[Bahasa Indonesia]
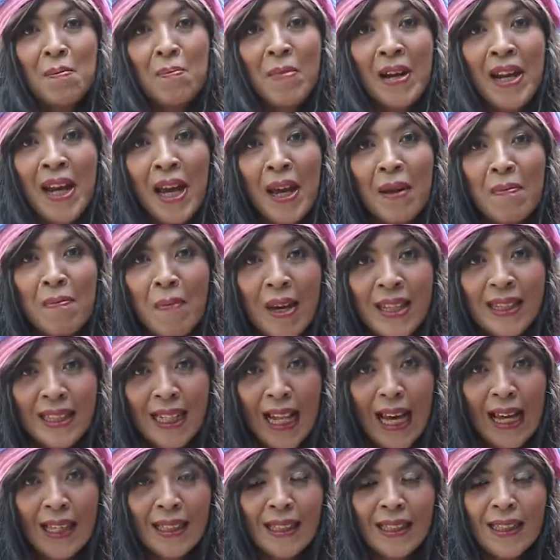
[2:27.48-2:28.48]
berhemat
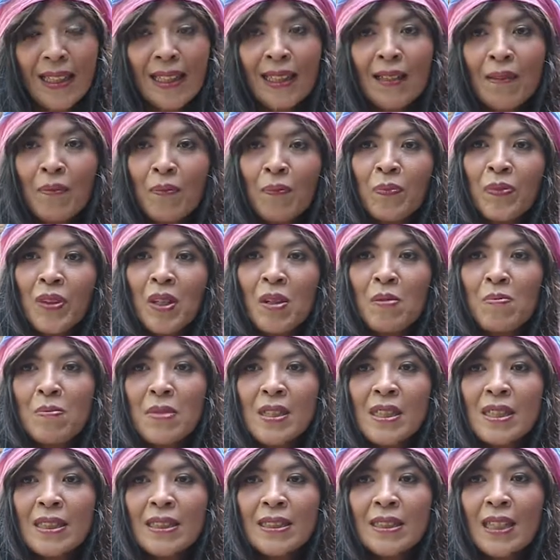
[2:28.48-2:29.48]
lagi,
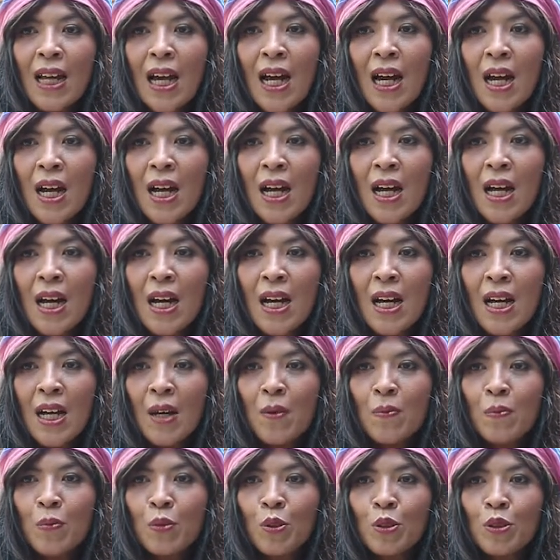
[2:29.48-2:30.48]
bisa
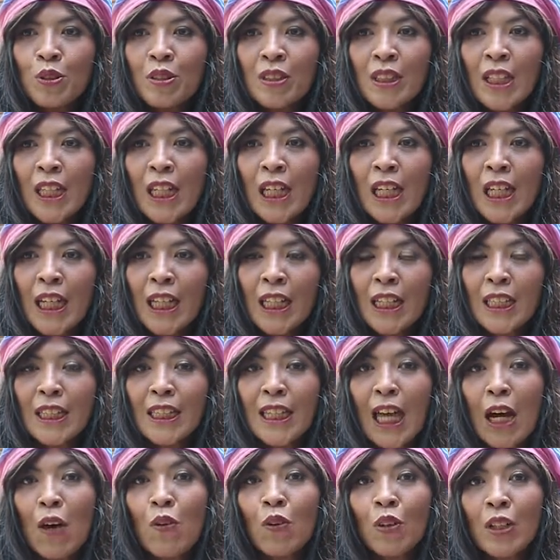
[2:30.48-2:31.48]
mesti
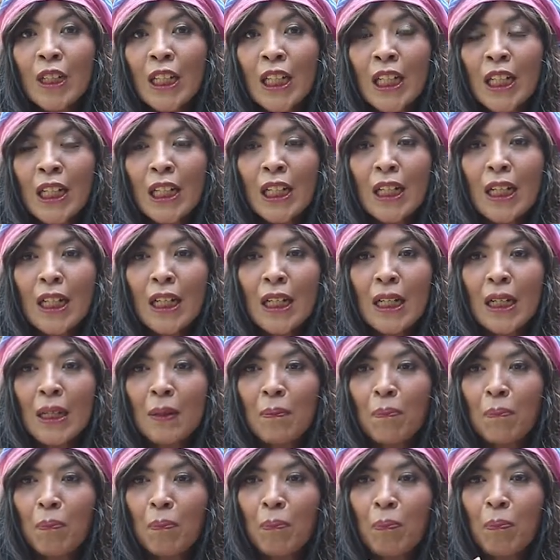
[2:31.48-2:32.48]
tahu nih
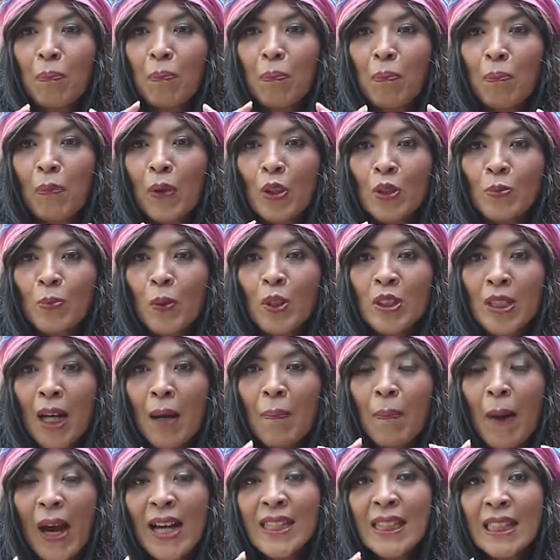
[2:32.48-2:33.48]
eh, pos-pos
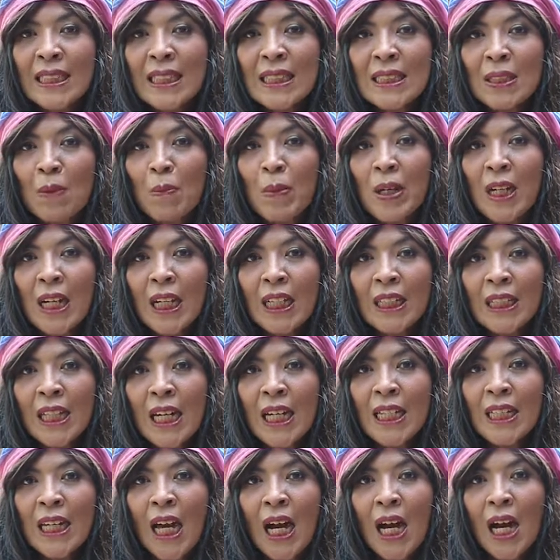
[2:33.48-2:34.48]
apa aja sih
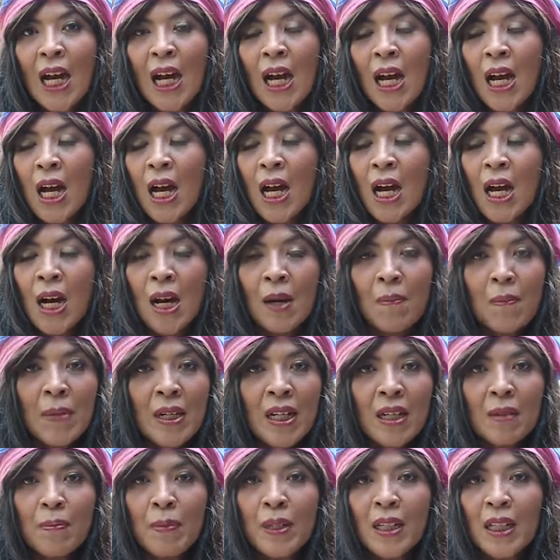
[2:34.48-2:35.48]
sebenarnya yang
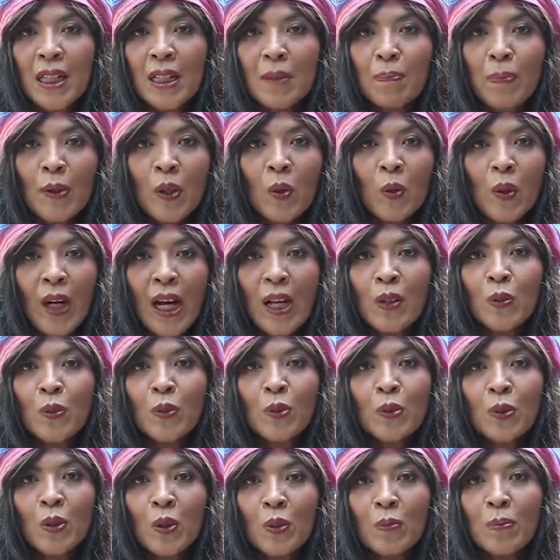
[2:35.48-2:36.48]
benar-benar diperlukan
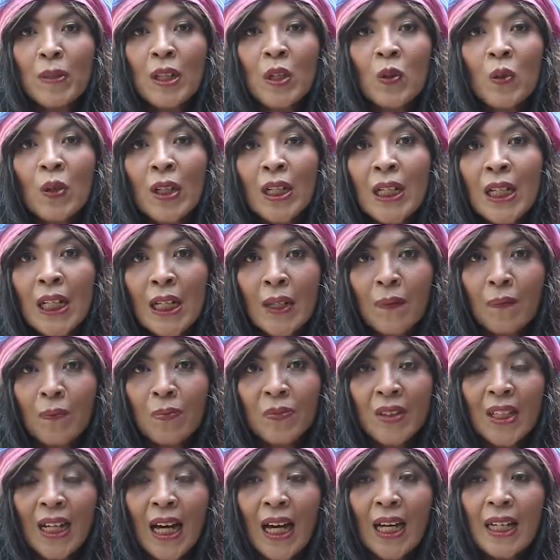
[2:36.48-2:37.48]
untuk minggu ini
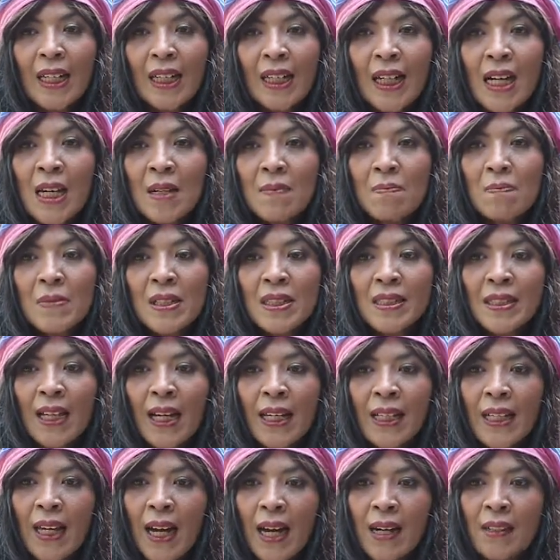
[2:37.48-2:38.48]
karena
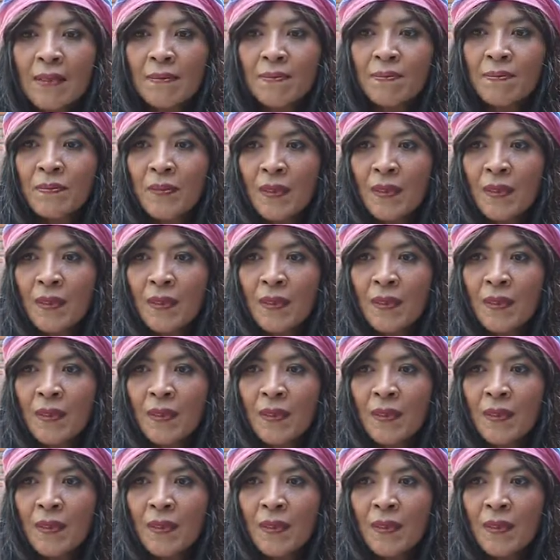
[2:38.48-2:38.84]
bisa yang